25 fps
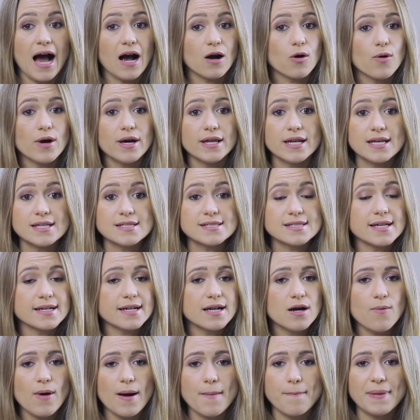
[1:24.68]
A coerência
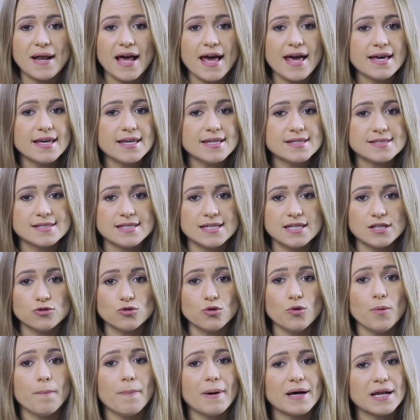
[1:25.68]
não é pré-requisito